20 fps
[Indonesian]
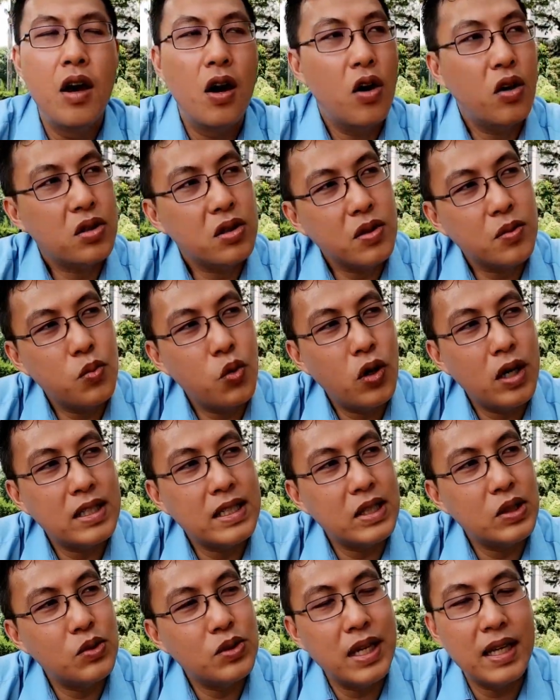Oh terbuka
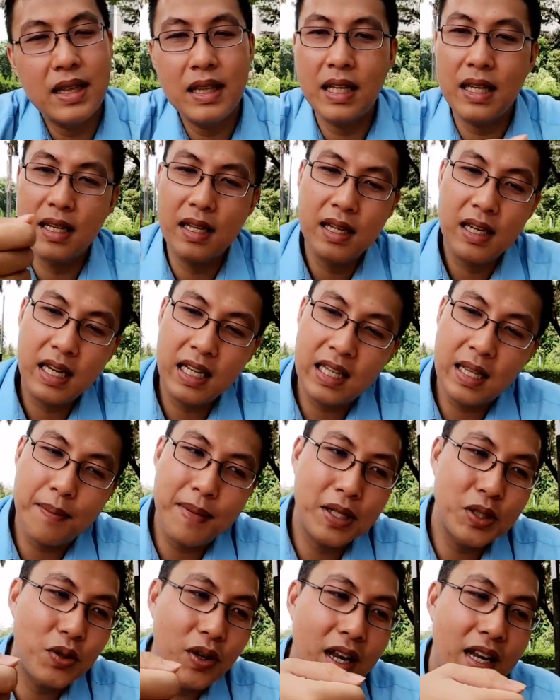satu senti, kita
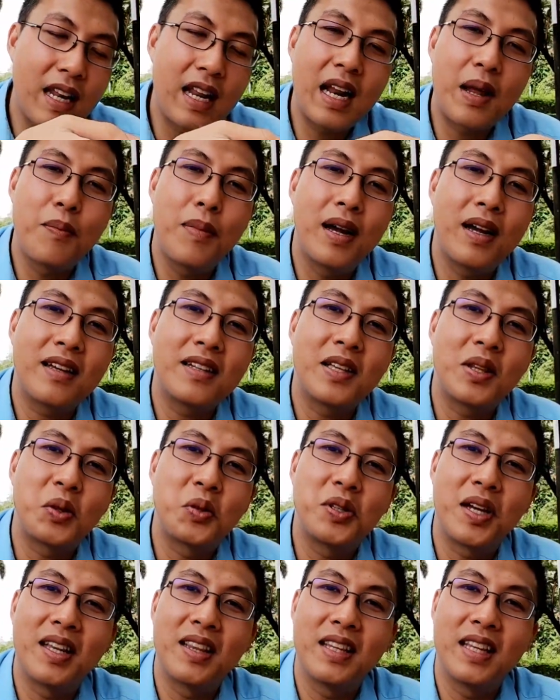masukin yang lebar satu
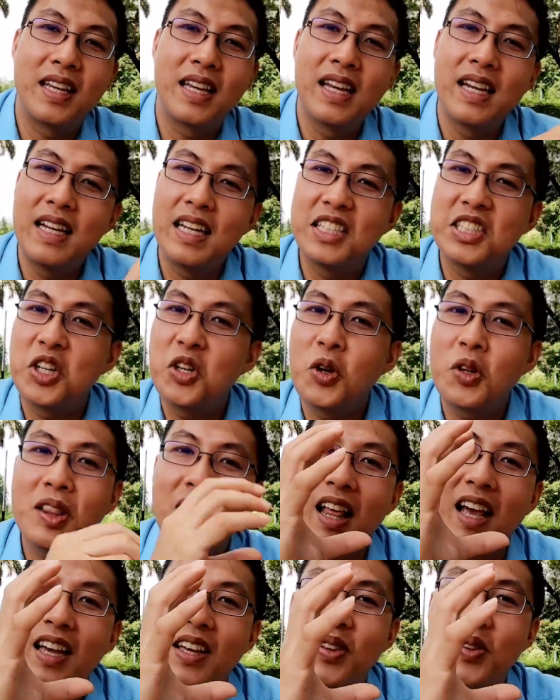senti.
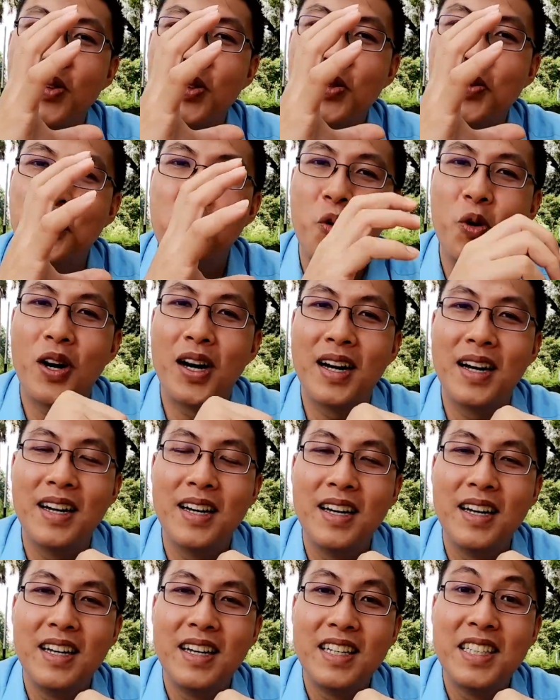Disedotlah itu semua.
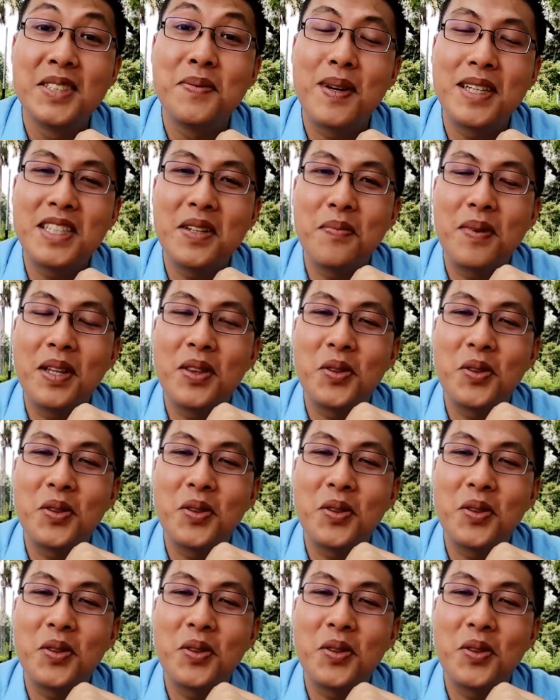Semacam